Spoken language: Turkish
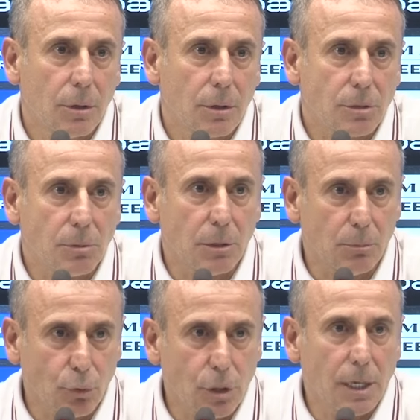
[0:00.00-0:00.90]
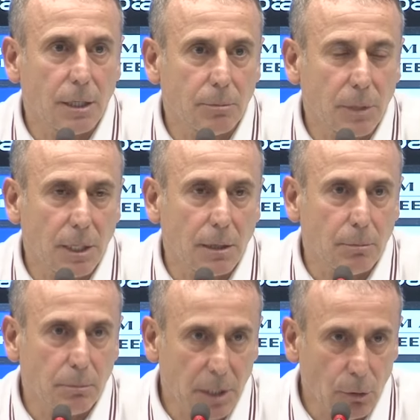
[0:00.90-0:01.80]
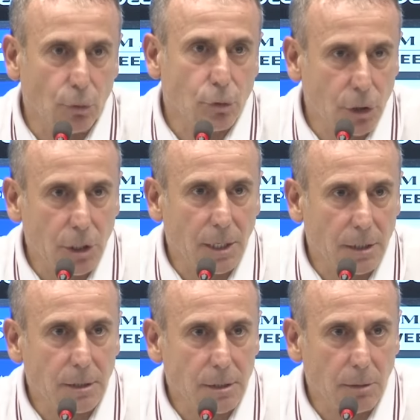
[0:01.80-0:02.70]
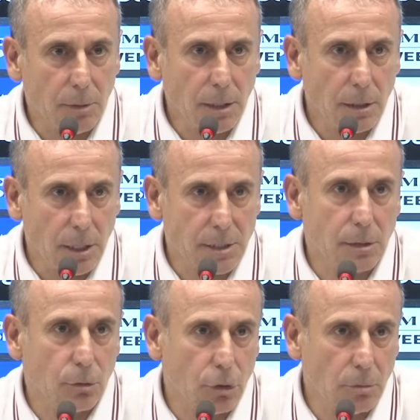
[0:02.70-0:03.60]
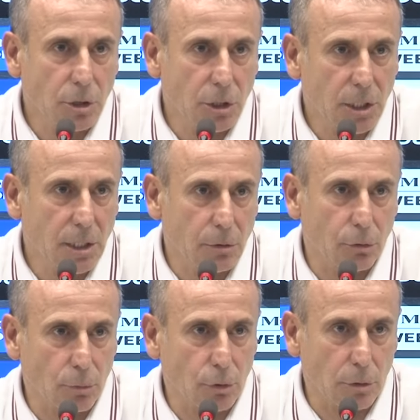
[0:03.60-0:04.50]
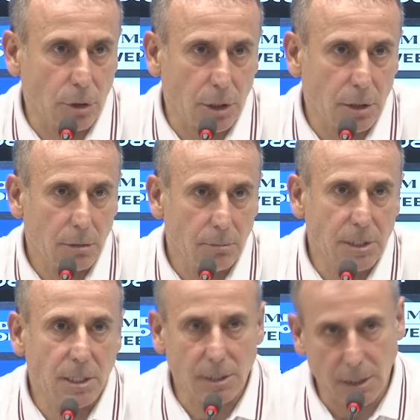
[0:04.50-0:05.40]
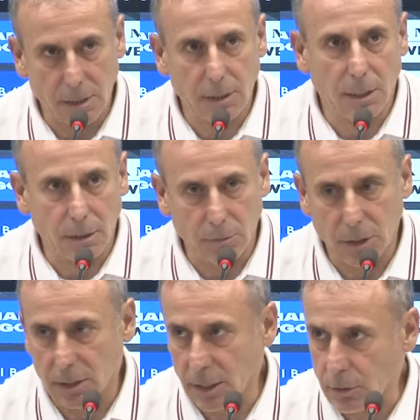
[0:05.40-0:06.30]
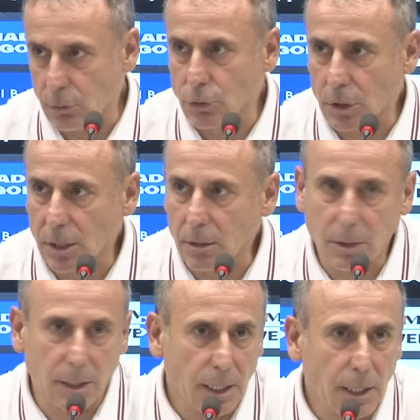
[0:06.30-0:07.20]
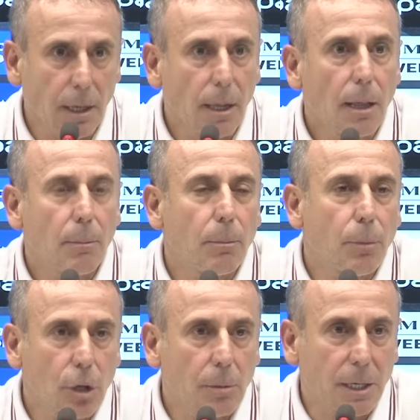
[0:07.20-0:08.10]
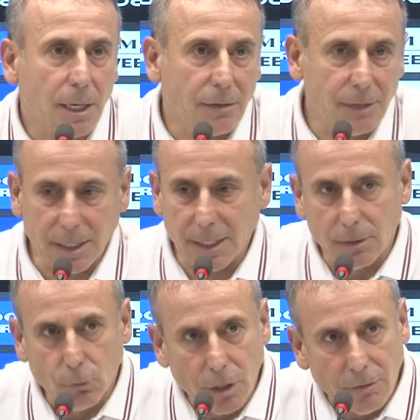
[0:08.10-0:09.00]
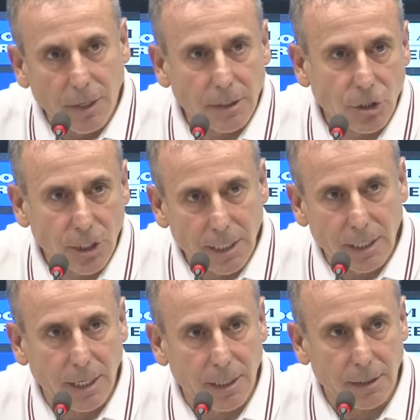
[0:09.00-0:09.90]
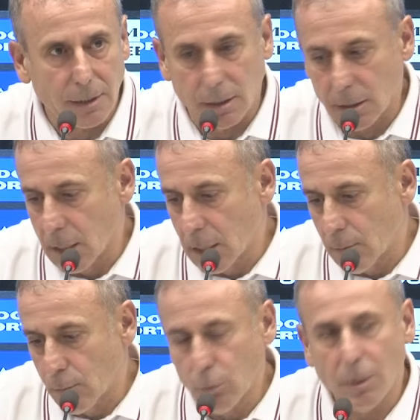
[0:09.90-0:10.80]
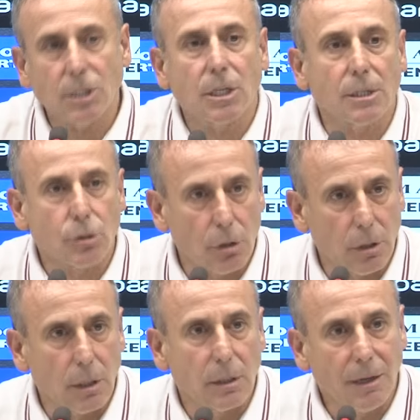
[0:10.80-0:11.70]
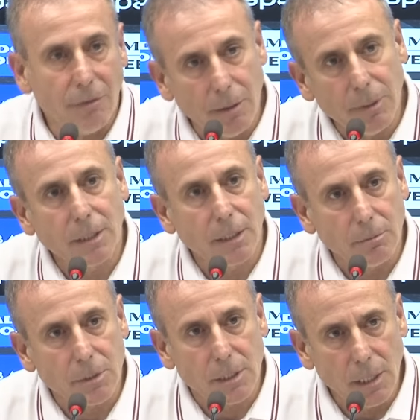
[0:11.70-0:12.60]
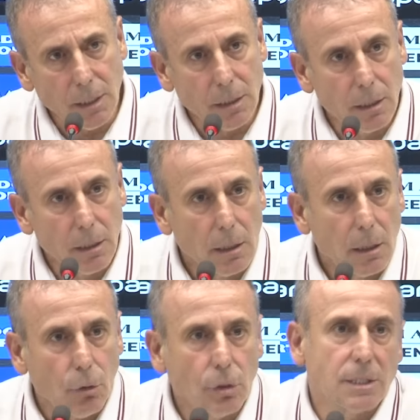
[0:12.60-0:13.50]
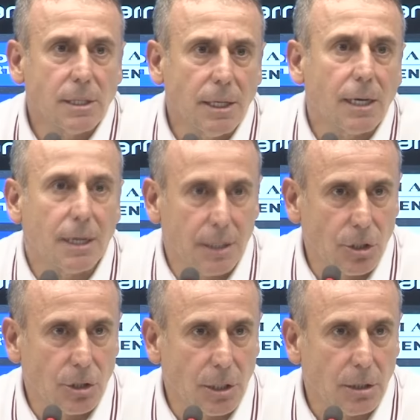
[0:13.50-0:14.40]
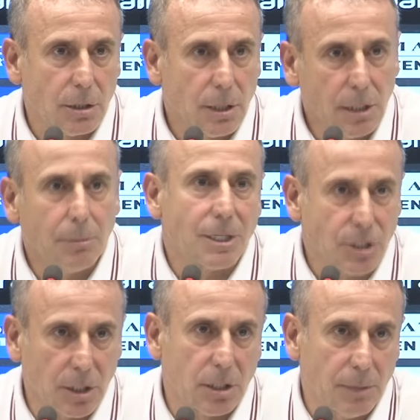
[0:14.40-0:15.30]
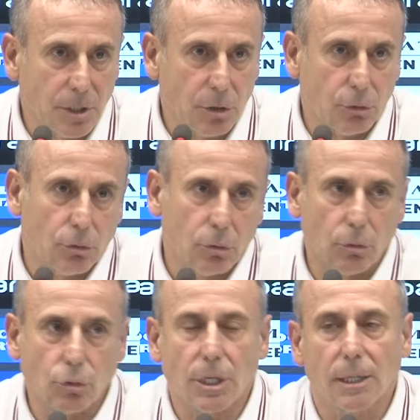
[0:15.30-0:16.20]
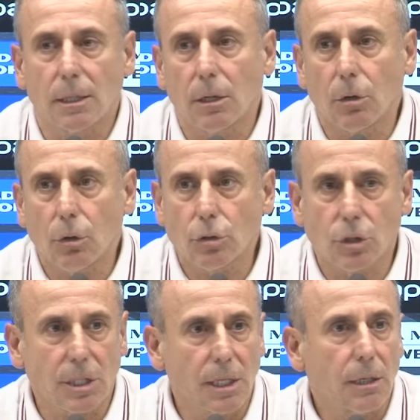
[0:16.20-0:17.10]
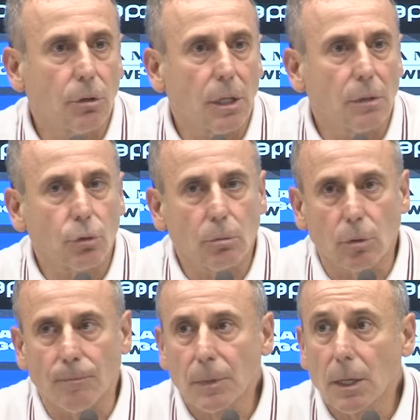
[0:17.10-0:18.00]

Şimdi bu dağılımda bir de Orsic'i aldığın zaman aslında orada bir şişkinlik olmuş olacak. Biz de sağ dağılımında diğer oyunculara da bakarak böyle bir karar verdik. Yani UEFA'nın şeyiyle kaynaklanan. Bu maçtan sonra devam ettiğimizde o liste tekrar değişecek. İki maçlık iki maçlık güncelleniyor. Orsic ile ilgili olan durum bu.